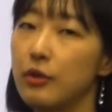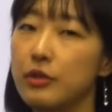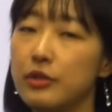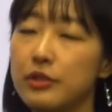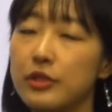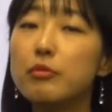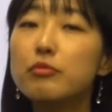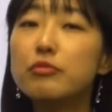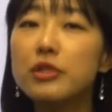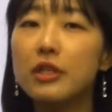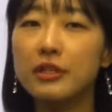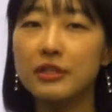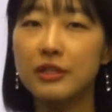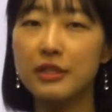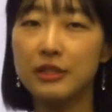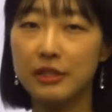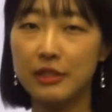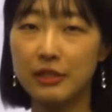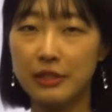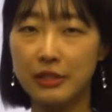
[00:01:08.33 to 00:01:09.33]

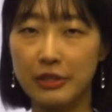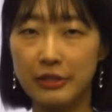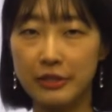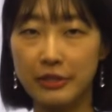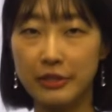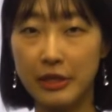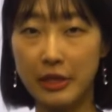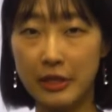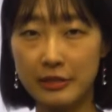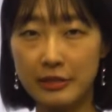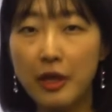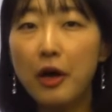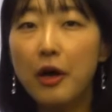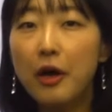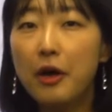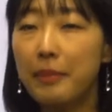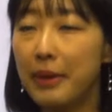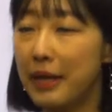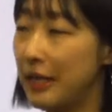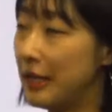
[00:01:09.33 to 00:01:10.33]
천문학자들에
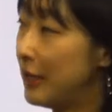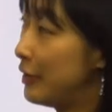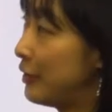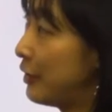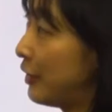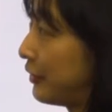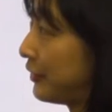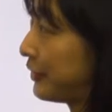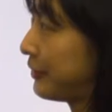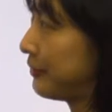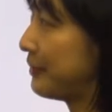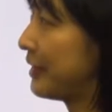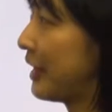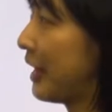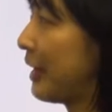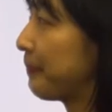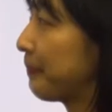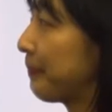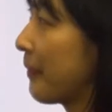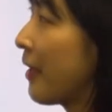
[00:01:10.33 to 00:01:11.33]
의해서 발견되었습니다.
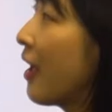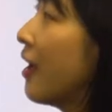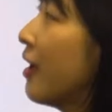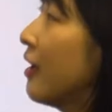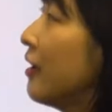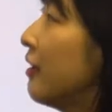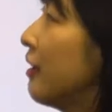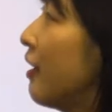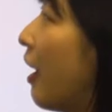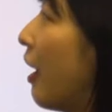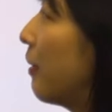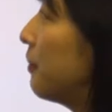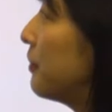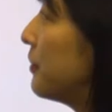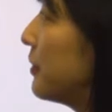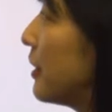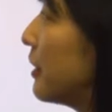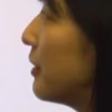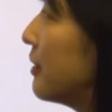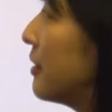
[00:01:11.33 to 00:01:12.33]
The
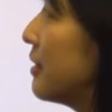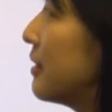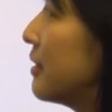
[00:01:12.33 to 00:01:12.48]
object